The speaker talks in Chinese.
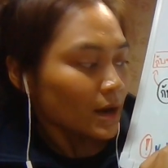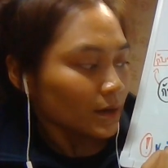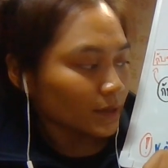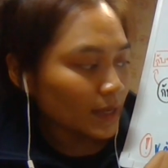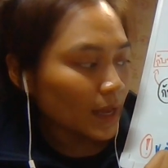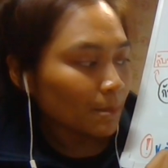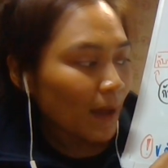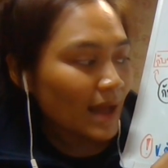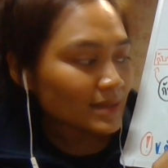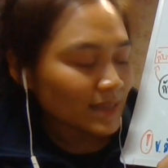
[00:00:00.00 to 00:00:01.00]
เรียน
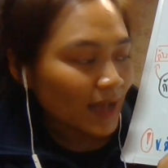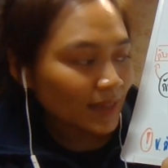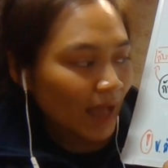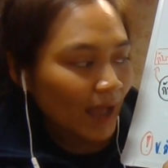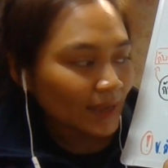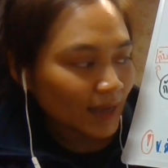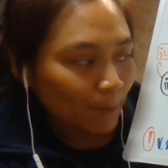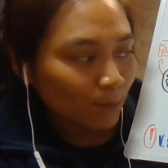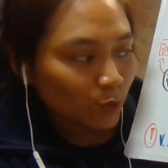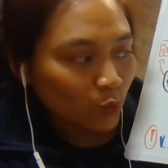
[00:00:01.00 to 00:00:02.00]
ภาษาไทย
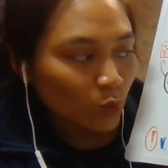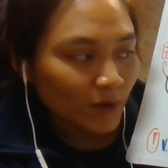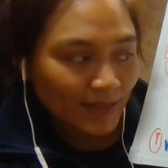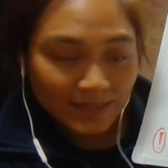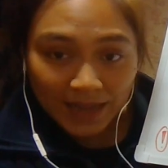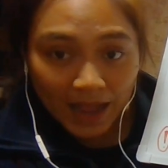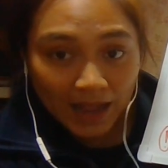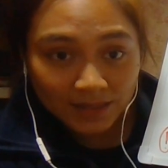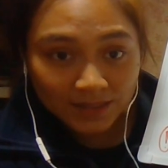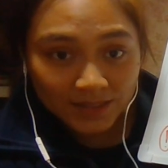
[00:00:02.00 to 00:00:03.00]
กับครูนัชชา，
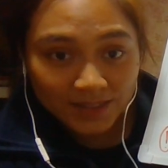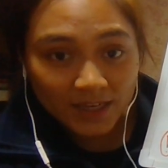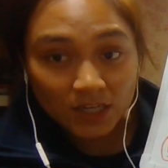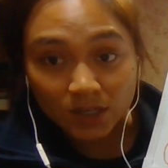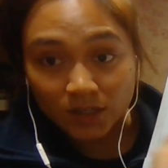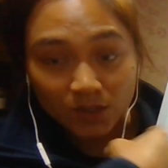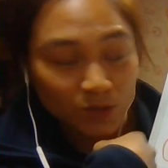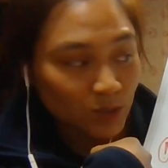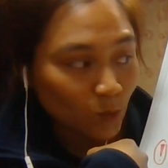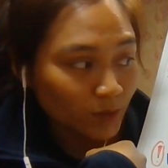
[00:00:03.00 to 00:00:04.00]
这个
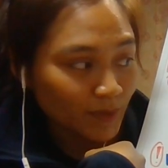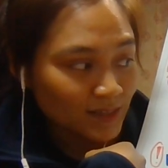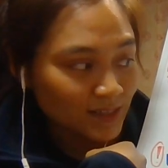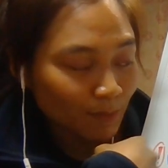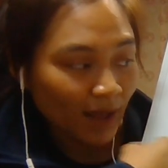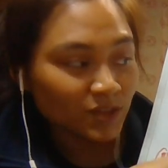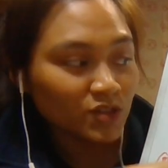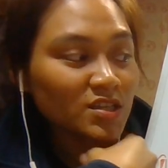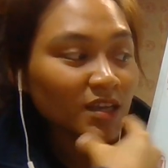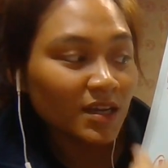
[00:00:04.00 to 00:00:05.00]
就是我的名字嘛，
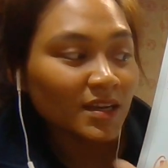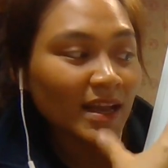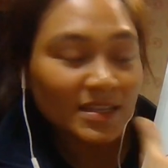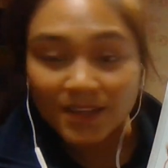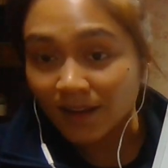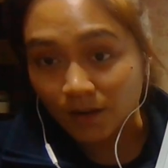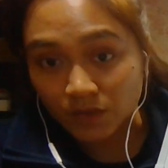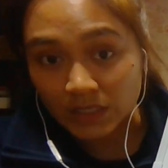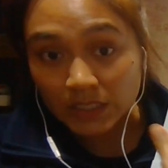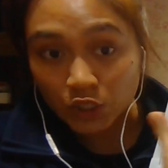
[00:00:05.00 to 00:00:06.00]
就是跟那莎老
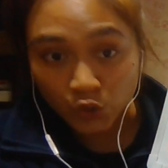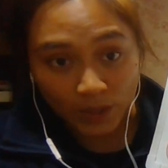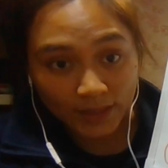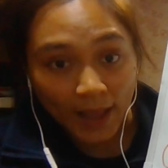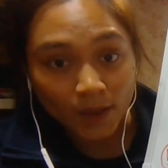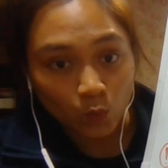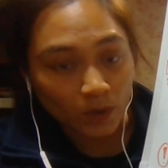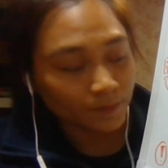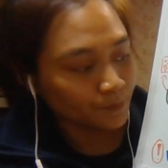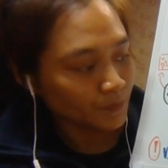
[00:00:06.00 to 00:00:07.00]
师学泰
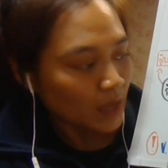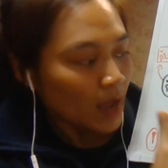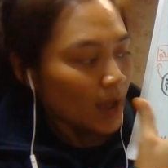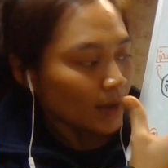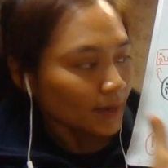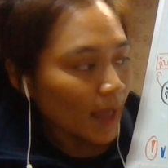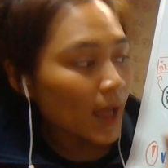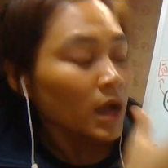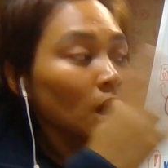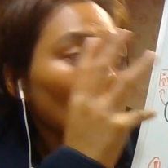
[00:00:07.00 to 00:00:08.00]
文。
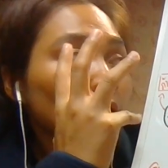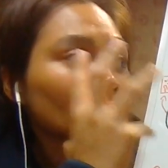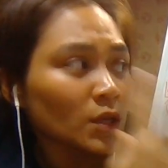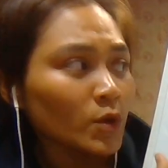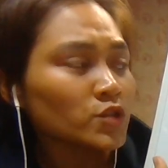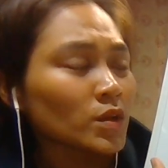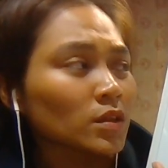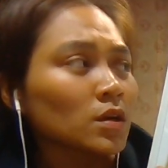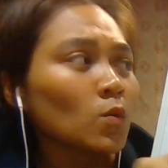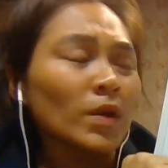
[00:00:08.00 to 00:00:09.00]
那你会觉
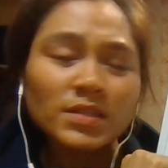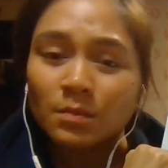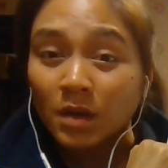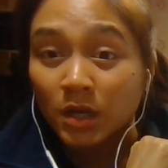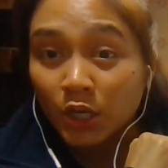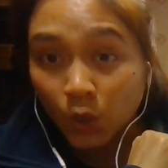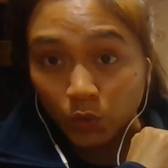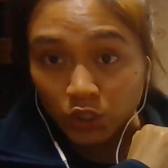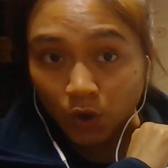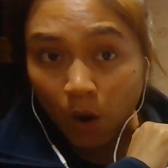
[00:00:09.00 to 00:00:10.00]
得为什么呢？
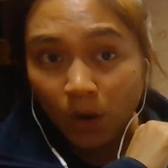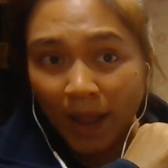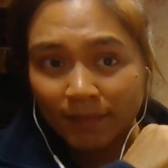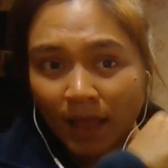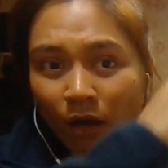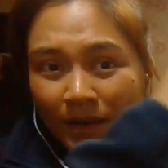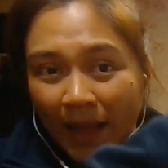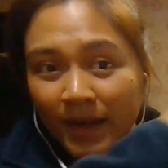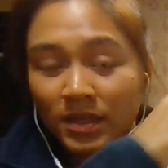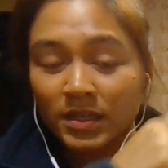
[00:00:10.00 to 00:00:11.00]
有时候看到“
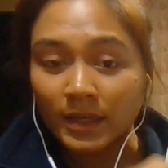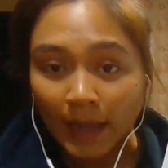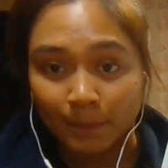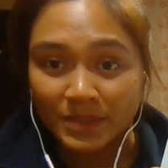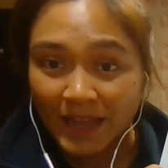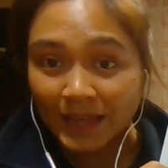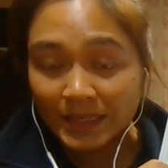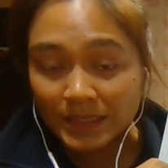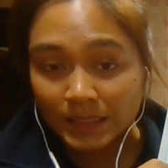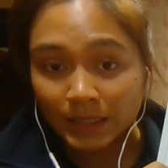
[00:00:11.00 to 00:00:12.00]
肝跟“搞”在
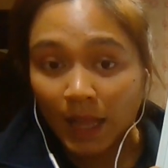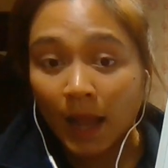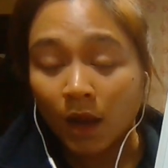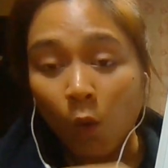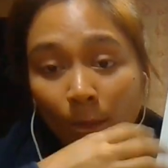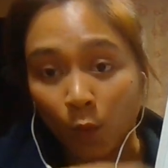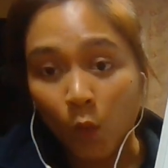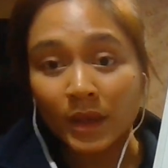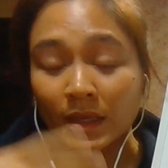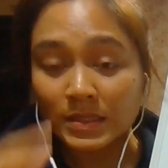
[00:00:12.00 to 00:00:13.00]
一起，它会不
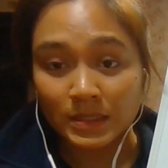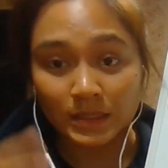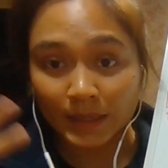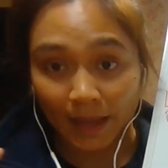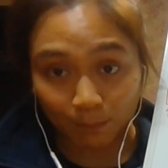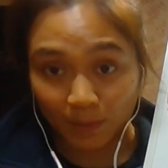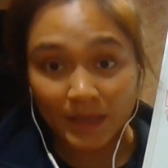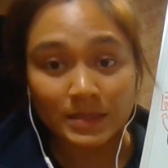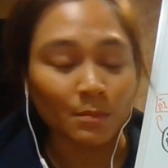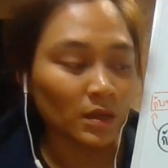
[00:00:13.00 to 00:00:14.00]
会意思改
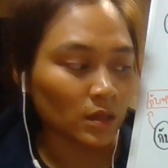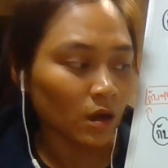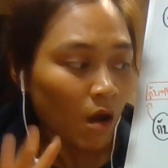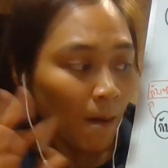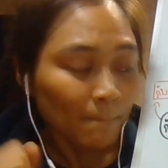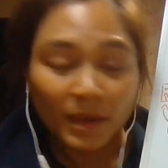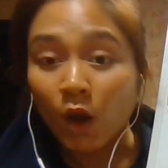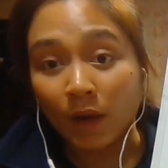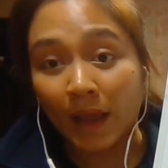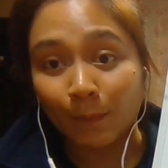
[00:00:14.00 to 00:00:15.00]
变什么的？没
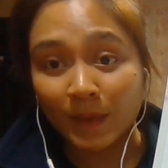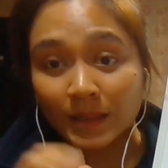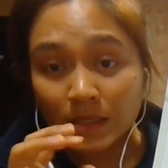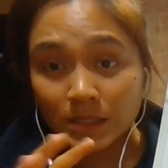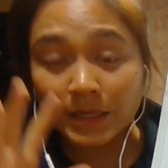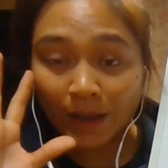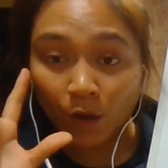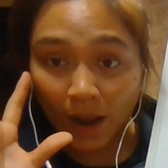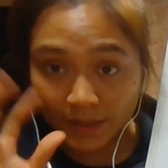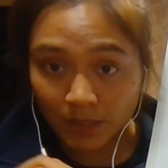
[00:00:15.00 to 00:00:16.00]
有改变，但是你
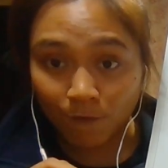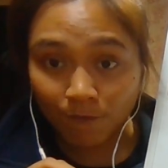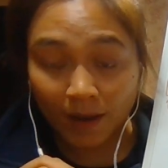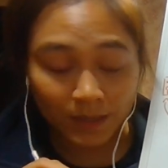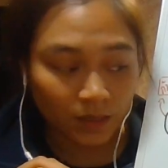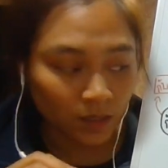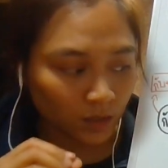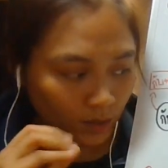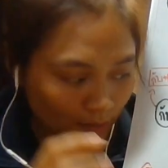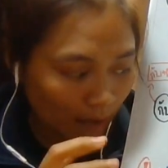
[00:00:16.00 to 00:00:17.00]
要还是要翻译的
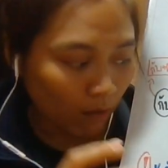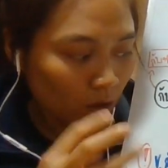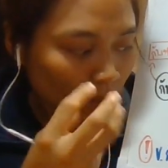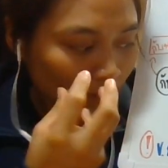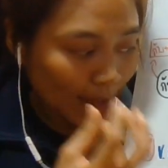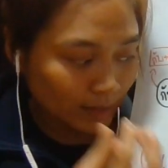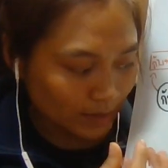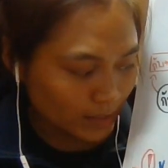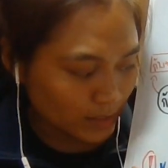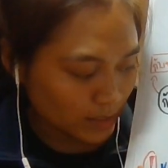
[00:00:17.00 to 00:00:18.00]
到它的
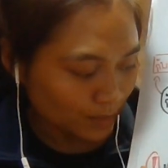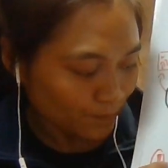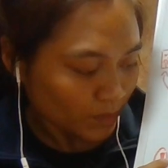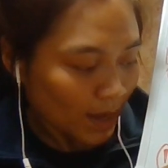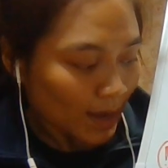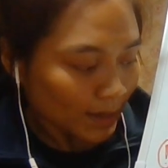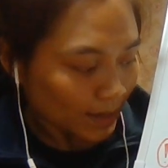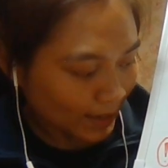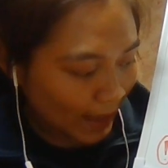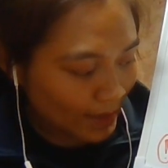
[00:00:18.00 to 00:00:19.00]
意思。“
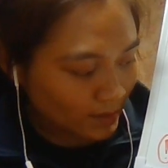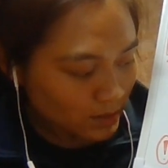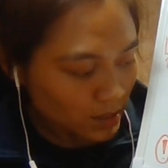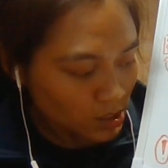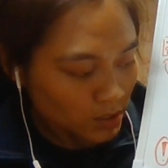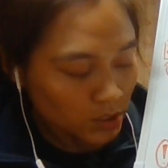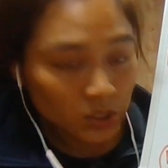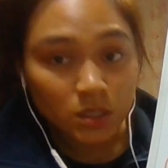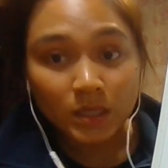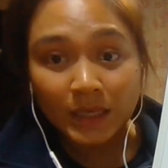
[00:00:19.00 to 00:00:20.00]
肝
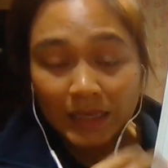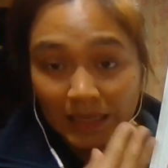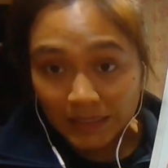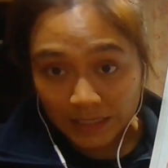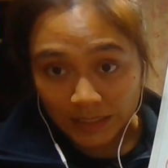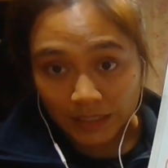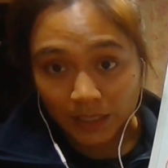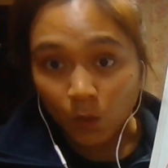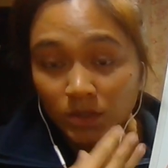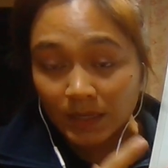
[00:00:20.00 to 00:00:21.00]
是一
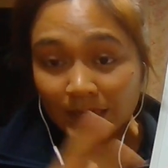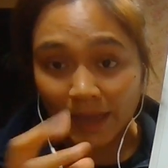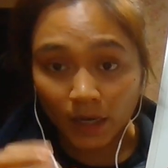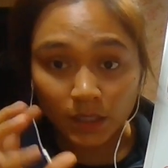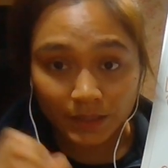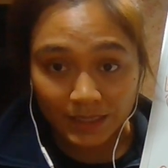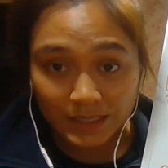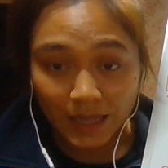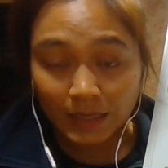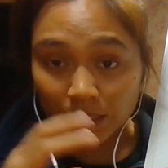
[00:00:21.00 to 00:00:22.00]
起或者两个人以
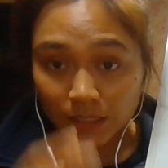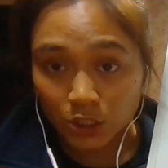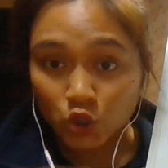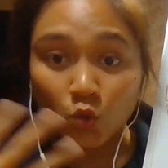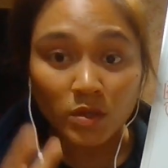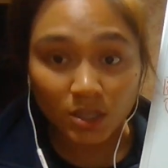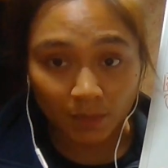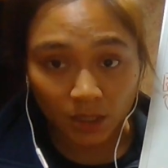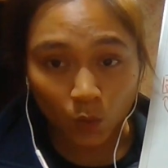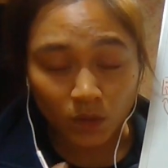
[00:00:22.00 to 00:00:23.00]
上一起做什
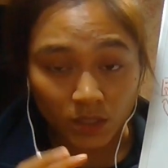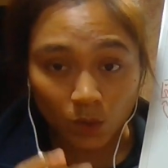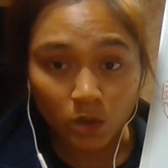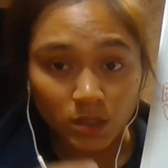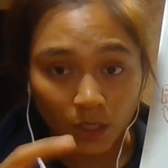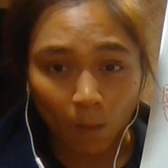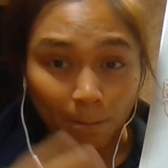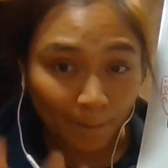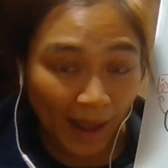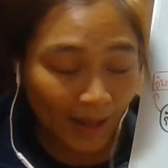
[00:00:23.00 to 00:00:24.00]
么东西，或者有“
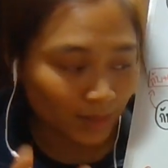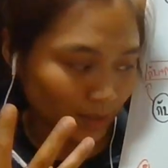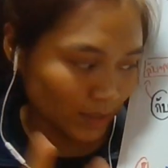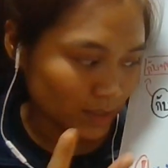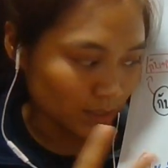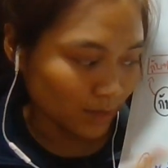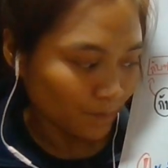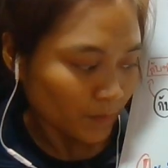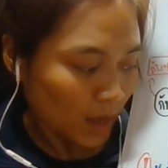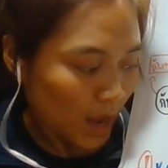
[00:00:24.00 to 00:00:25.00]
把”的意思。“
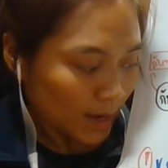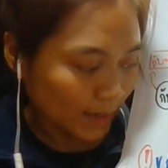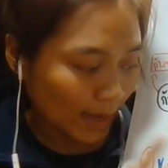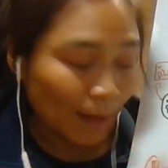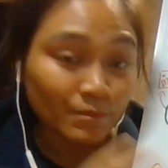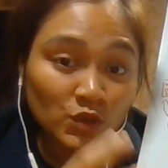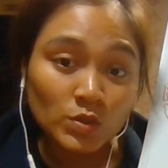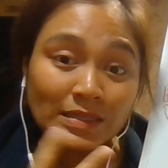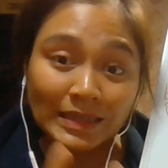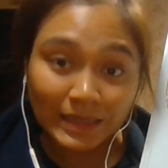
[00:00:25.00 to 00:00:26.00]
搞”就
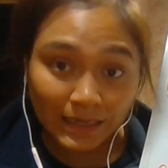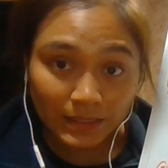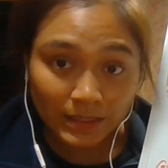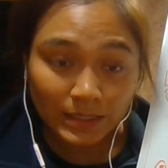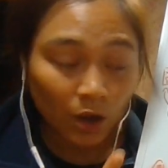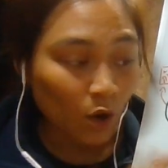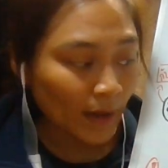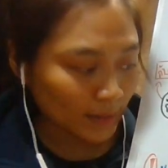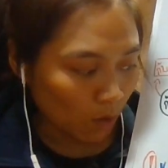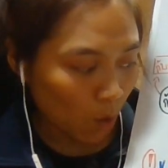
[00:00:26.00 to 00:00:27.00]
是跟，然后
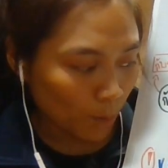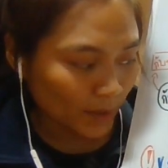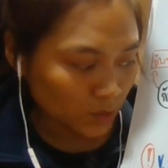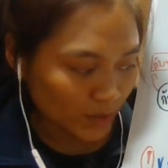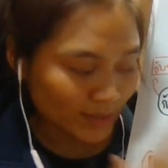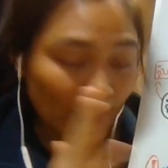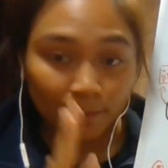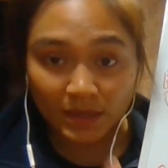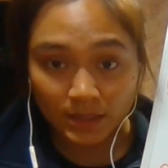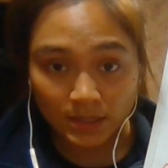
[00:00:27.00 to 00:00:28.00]
它的后面会加
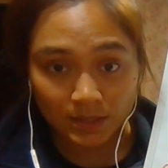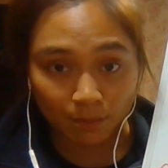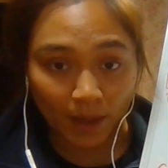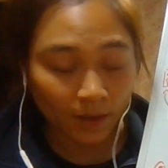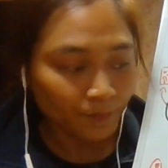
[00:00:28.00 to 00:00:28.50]
名词嘛。